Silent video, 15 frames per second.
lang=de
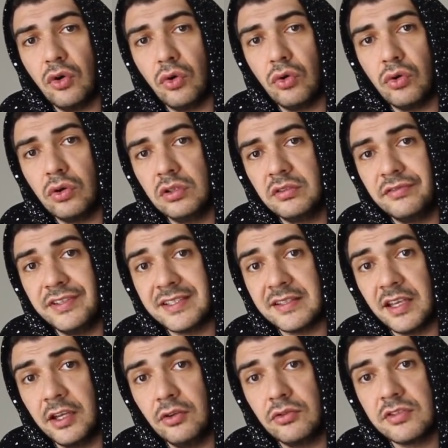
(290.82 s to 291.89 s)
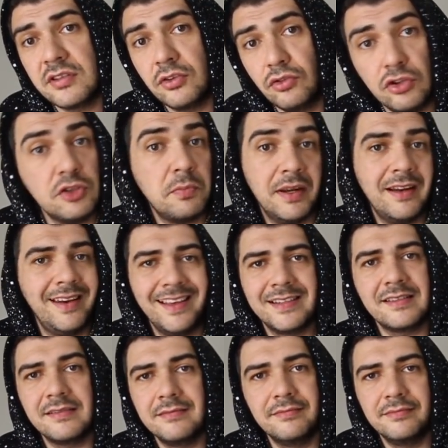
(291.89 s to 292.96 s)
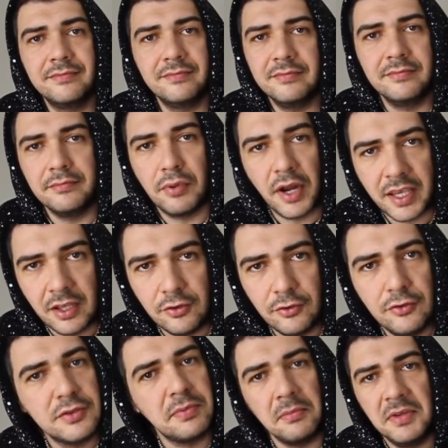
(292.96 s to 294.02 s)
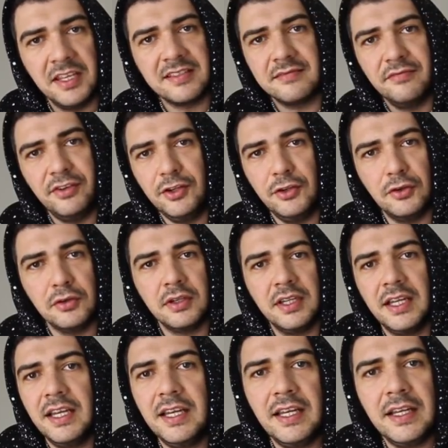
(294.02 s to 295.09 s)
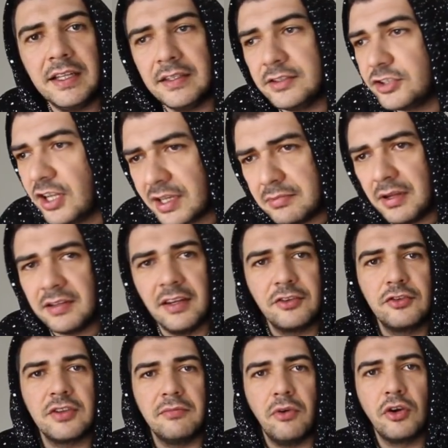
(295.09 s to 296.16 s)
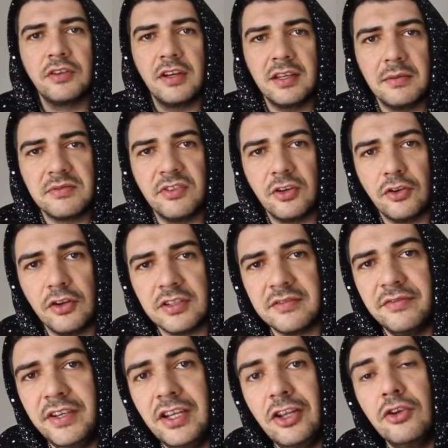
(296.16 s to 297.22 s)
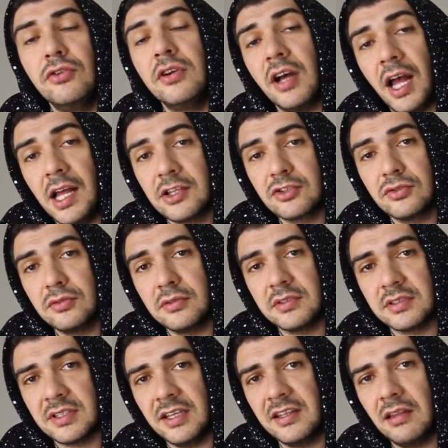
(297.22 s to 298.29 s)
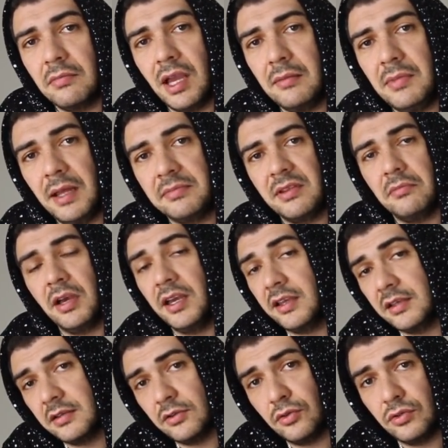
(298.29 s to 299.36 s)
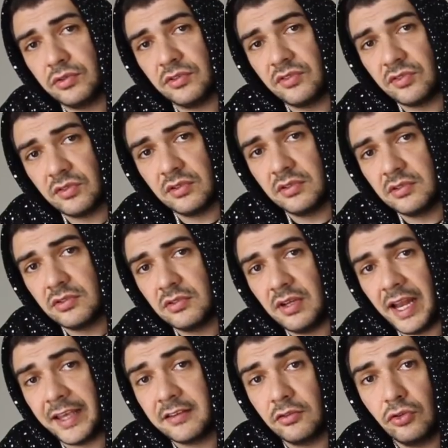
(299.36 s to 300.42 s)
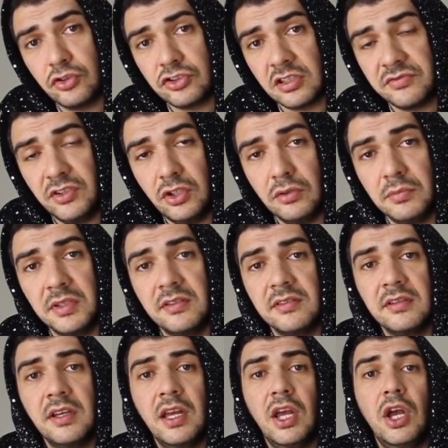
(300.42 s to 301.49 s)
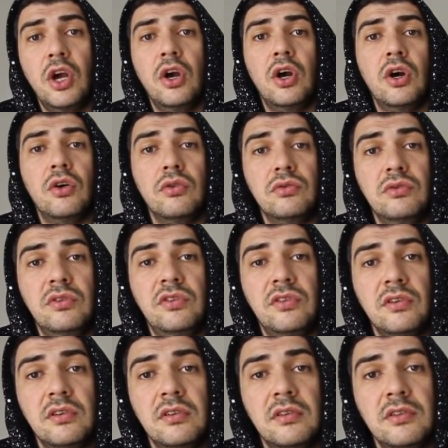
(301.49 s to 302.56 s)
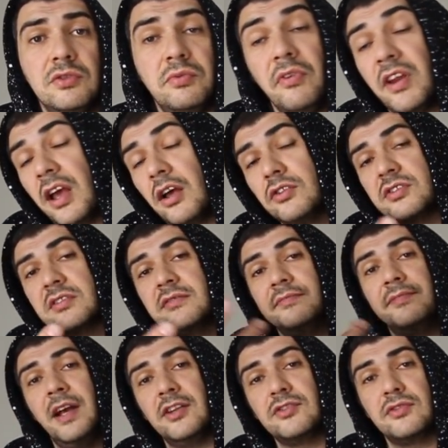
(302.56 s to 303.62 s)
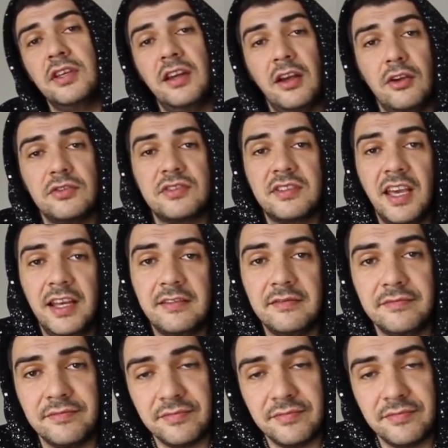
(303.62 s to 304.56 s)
und wir sehen uns natürlich bei der nächsten Breaking News, beim nächsten Video. Ich denke mal, natürlich am Wochenende gibt es wieder ein neues Video. Also seid dabei, bleibt dabei und äh, liked natürlich das Video bitte. Und äh, ich bin wieder raus. Also geht raus, skaten.